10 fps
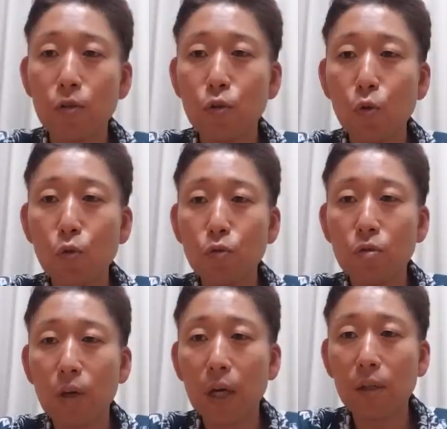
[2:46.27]
う
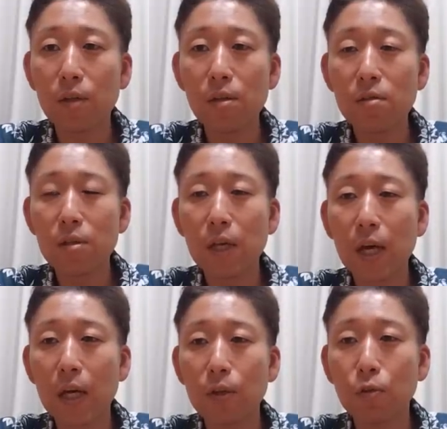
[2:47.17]
SixTONES から全世
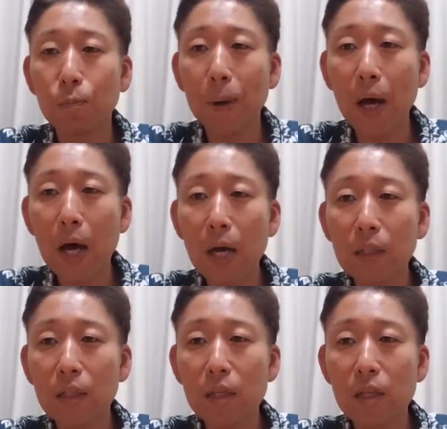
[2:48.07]
界の
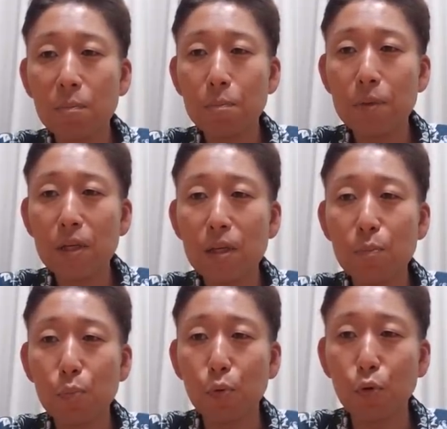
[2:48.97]

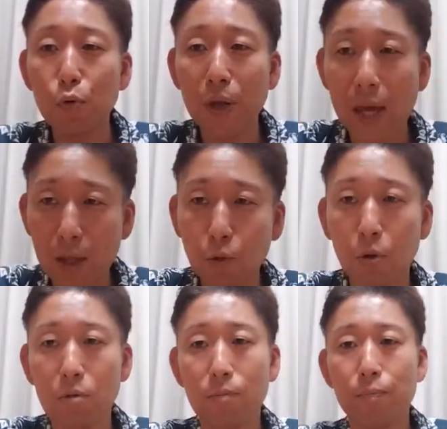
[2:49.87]
パーティーピープルへと
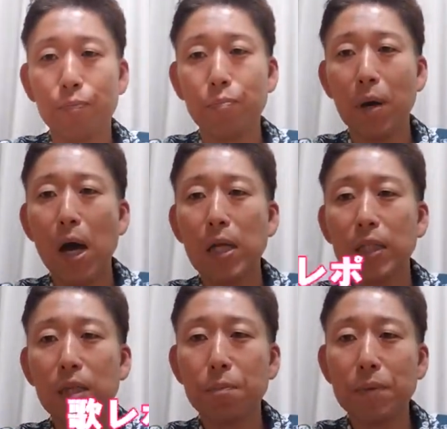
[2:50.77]

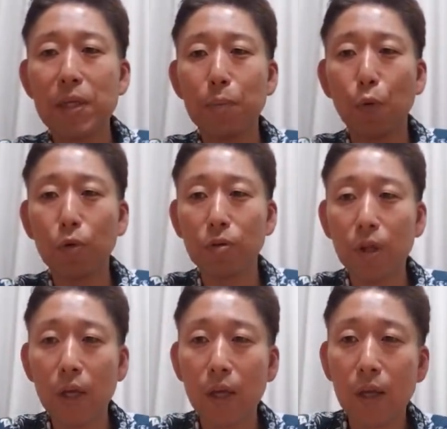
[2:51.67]
パーティーピーポーです
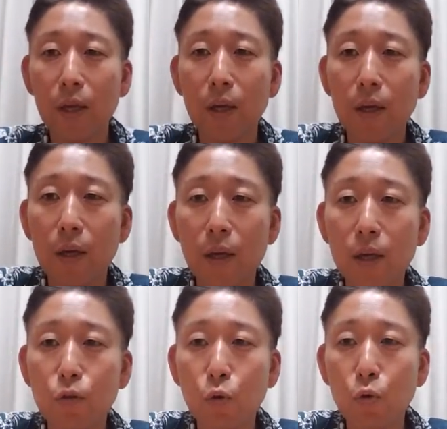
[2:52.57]
ね、
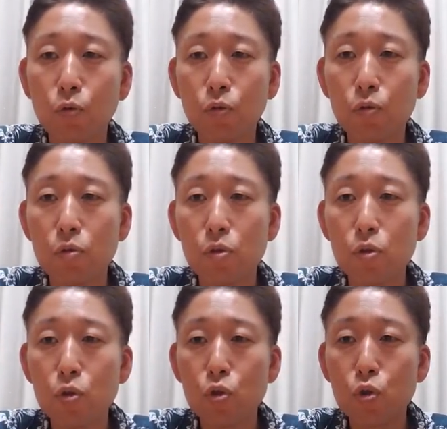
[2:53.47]
えー、SixTONES
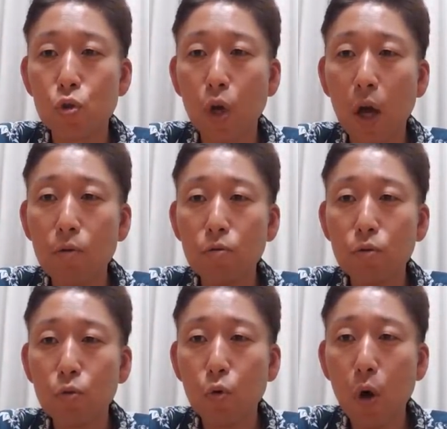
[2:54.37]
Shout
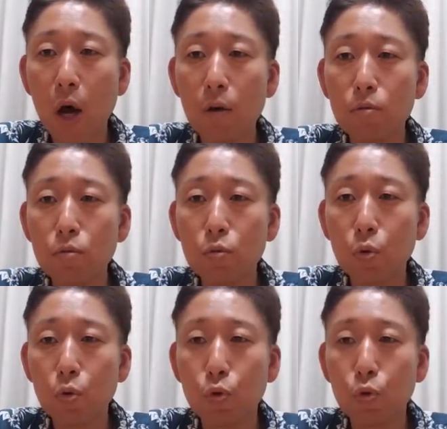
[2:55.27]
out
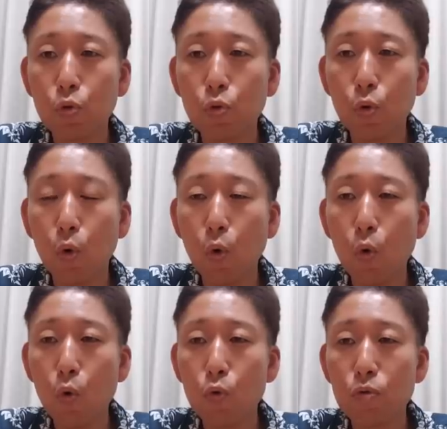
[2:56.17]
to
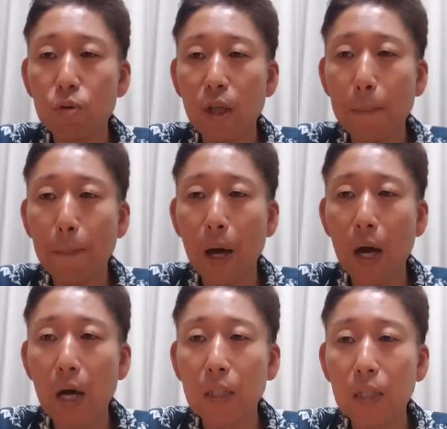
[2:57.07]
all the
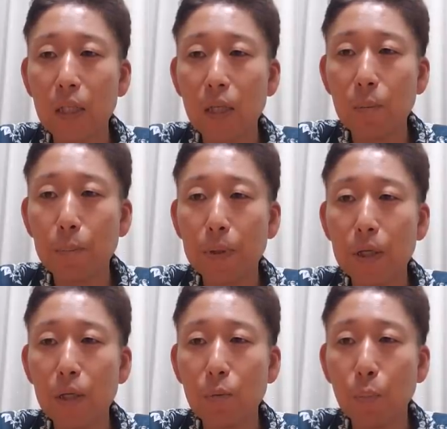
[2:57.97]
party
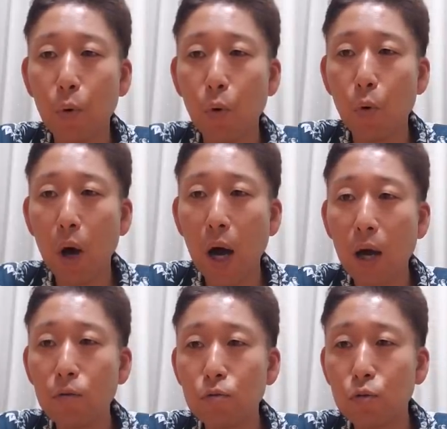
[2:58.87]
p e o p l
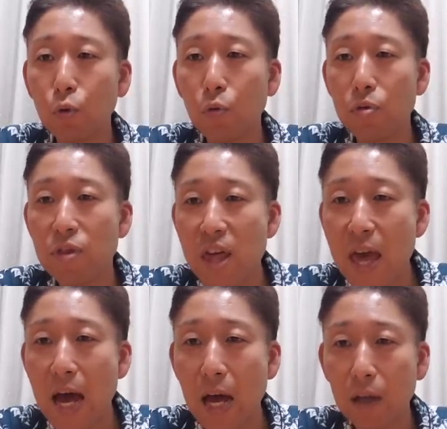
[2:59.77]
out t h
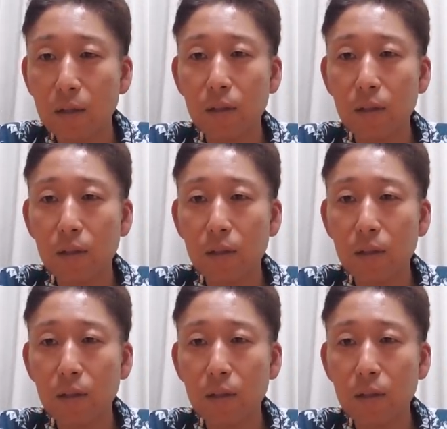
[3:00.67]
e r